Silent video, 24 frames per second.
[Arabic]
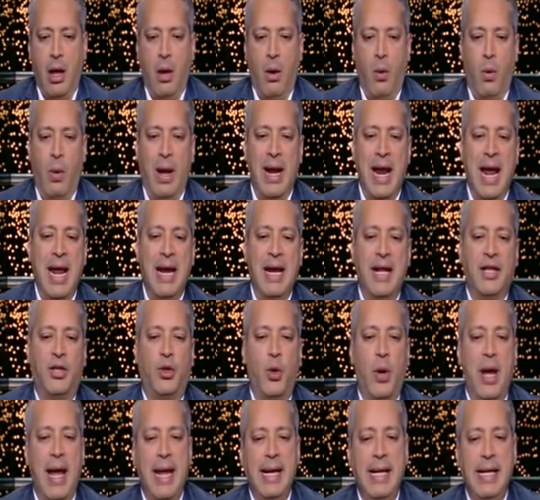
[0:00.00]
وانا هنا
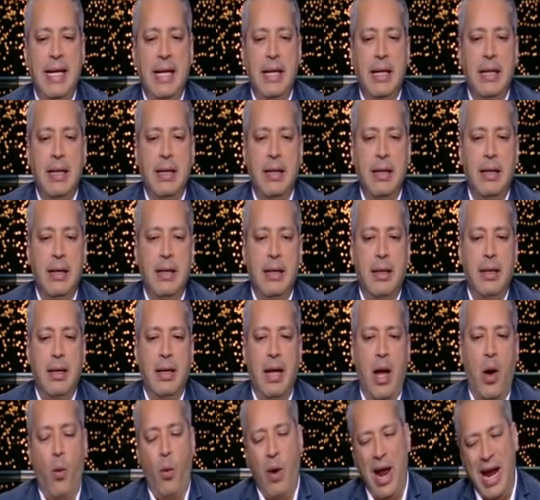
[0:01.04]
سؤالي
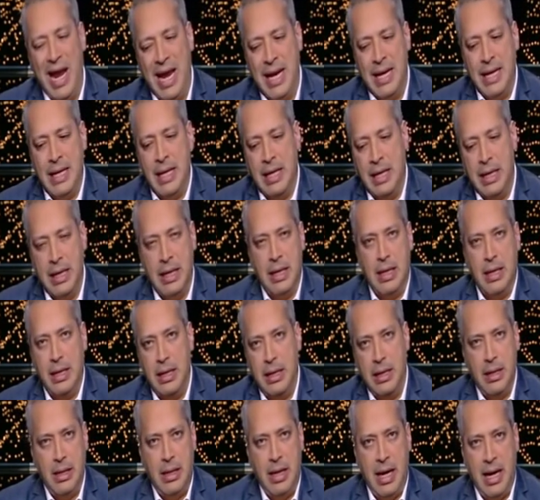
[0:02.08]
اولا
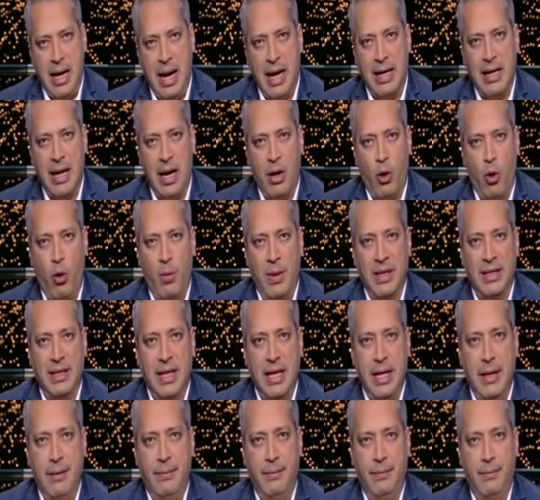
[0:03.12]
للجنه
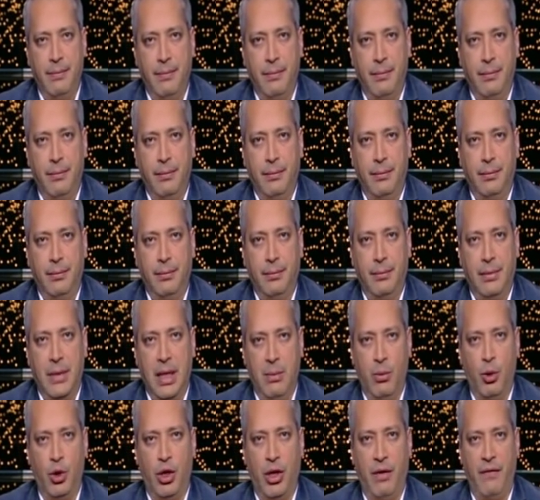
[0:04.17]
الخماسيه
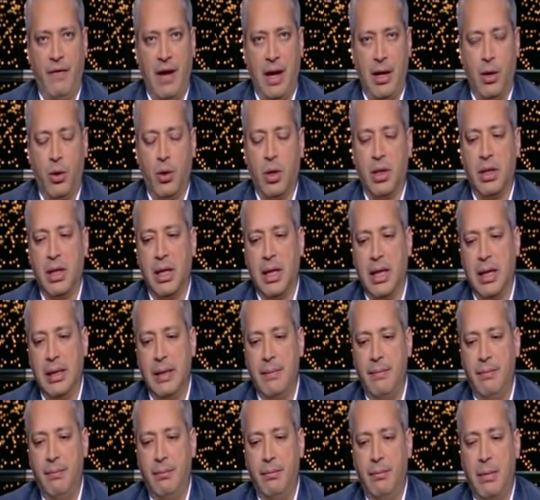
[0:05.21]
المشرفه على كره
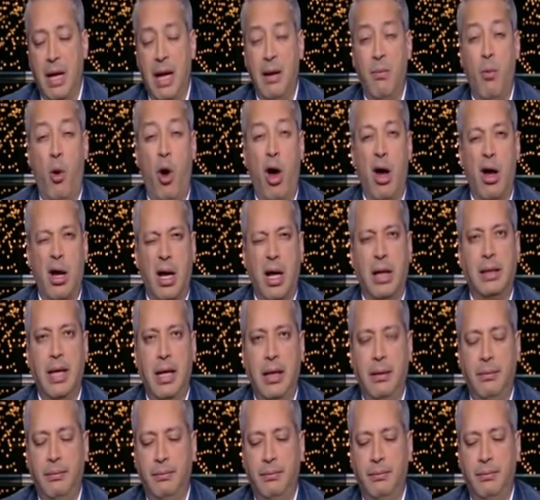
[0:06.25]
القدم المؤقته